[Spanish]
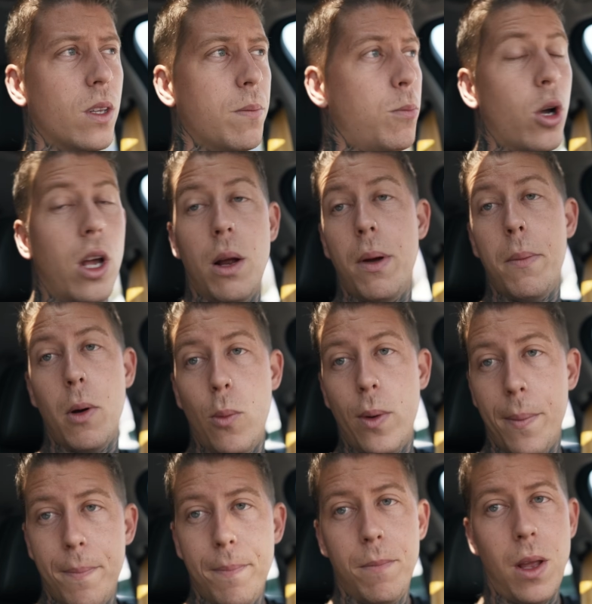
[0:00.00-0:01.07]
Voy a la BMW,
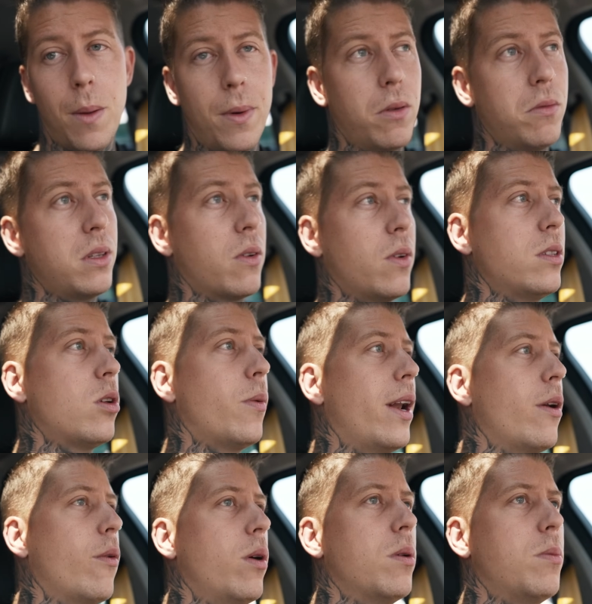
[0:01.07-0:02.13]
voy a preguntar cuánto
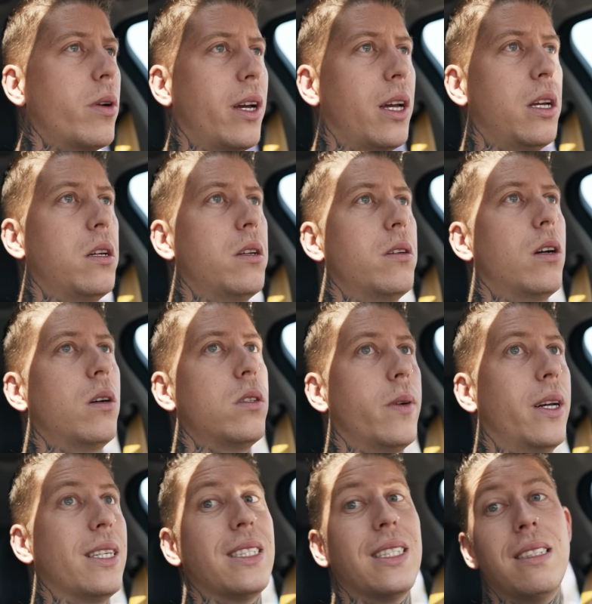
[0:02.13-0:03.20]
vale nuevo, porque
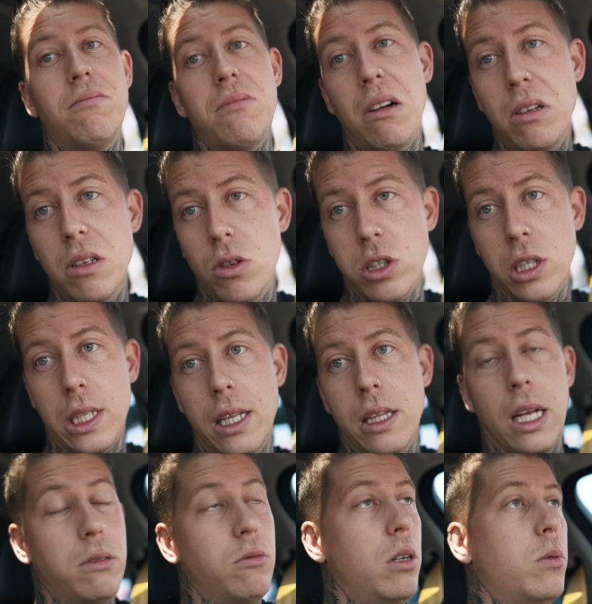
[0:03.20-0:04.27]
vale 60 euros
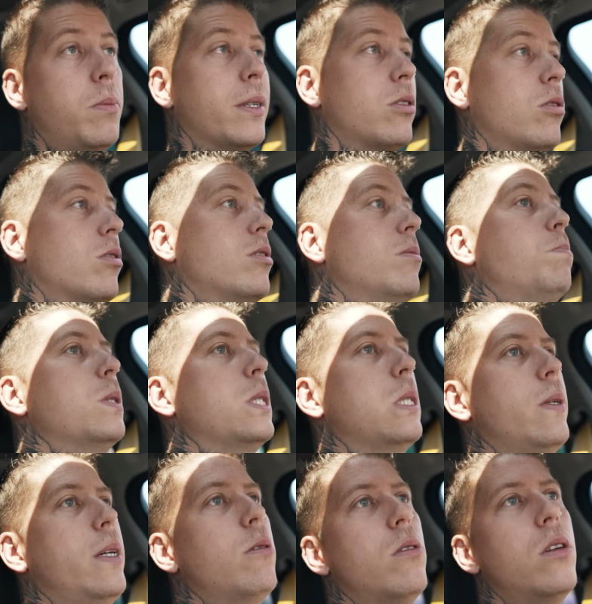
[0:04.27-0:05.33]
70 nuevo, para eso lo compro
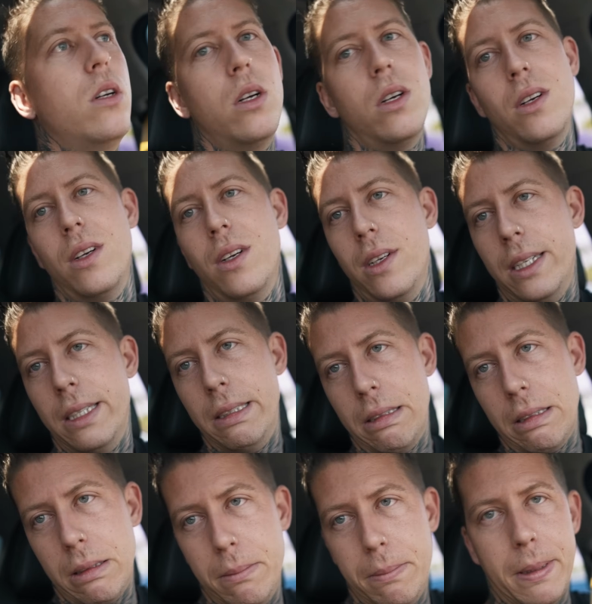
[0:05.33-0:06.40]
nuevo.
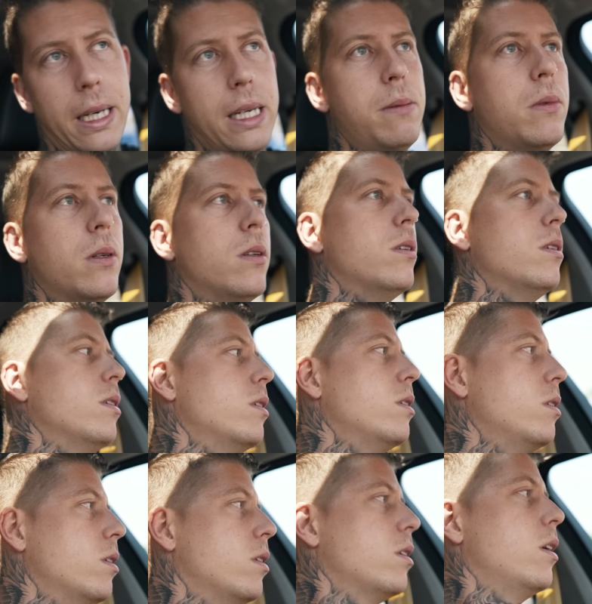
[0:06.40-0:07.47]
No comparemos,
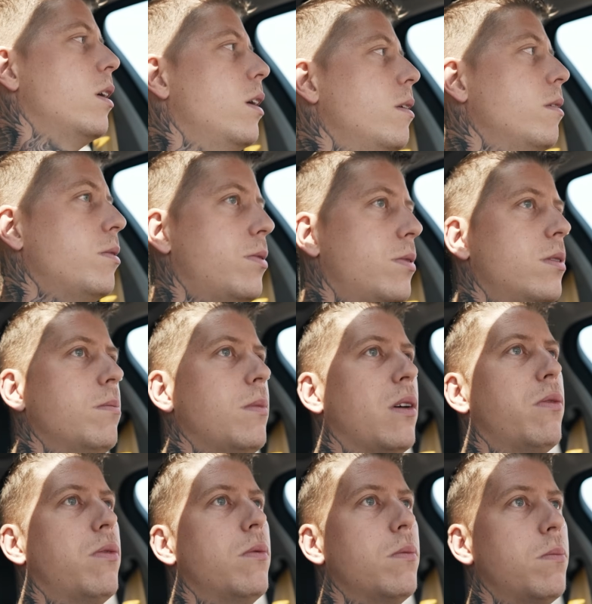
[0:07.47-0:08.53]
¿no? Es más,